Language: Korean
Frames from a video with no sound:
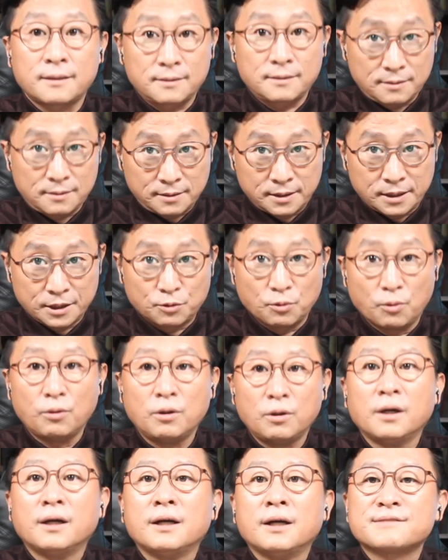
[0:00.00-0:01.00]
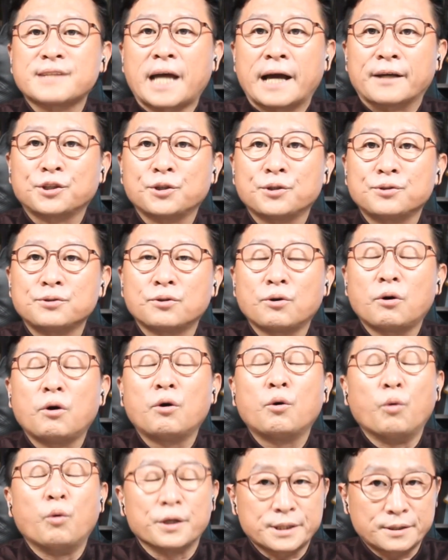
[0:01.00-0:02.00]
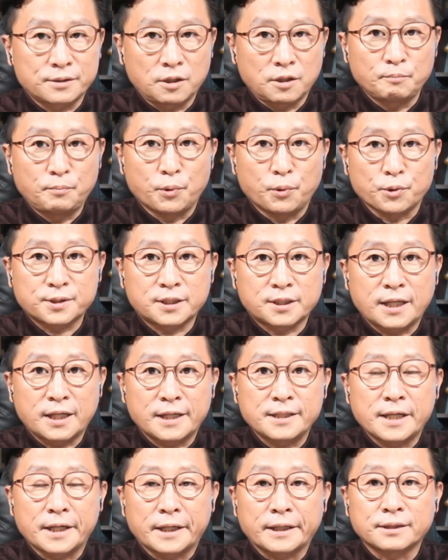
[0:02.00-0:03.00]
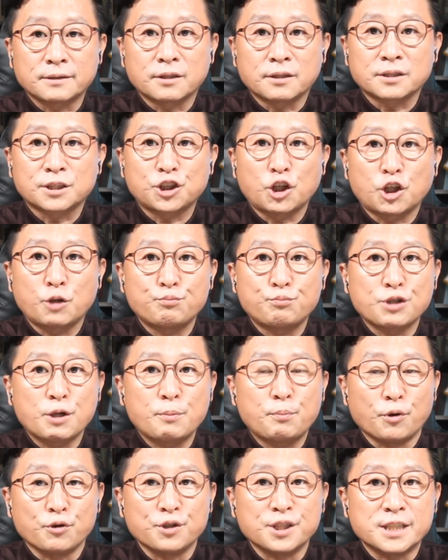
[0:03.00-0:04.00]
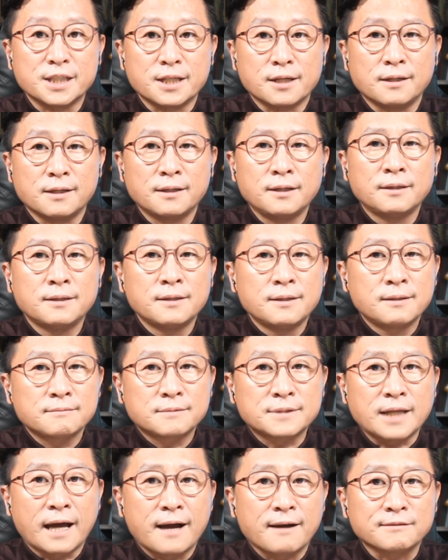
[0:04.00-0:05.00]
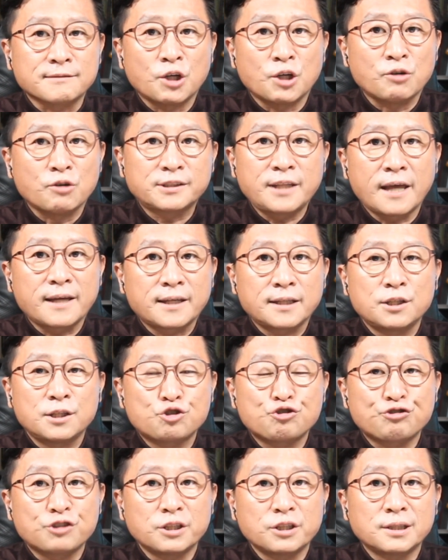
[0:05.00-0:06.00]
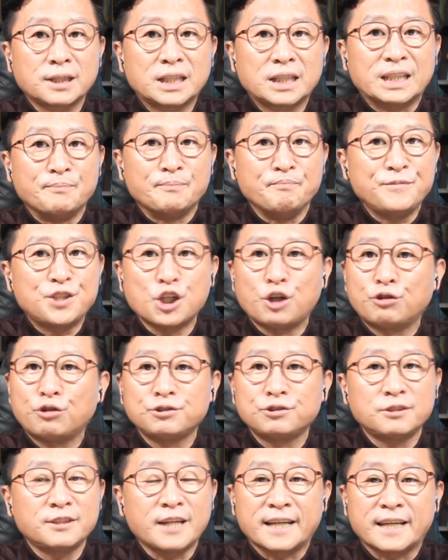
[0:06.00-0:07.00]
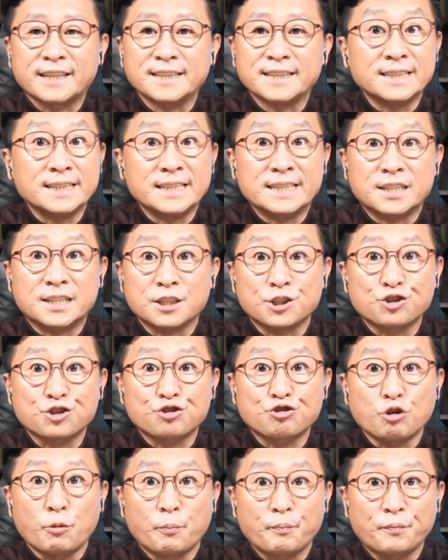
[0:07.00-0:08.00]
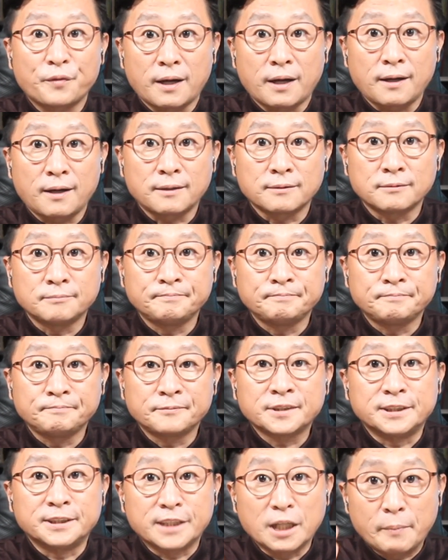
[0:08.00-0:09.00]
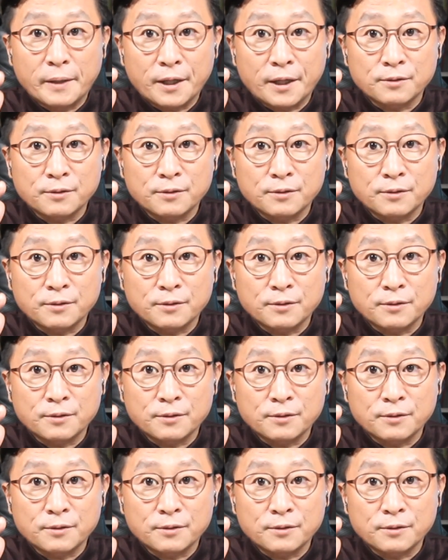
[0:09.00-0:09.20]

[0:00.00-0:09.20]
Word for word: 그리고 작년도 워싱턴 포스트가 이야기했던 트럼프의 본질, 장성태기를 죽인 김정은을 나는 잊을 수 없다. 그게 바로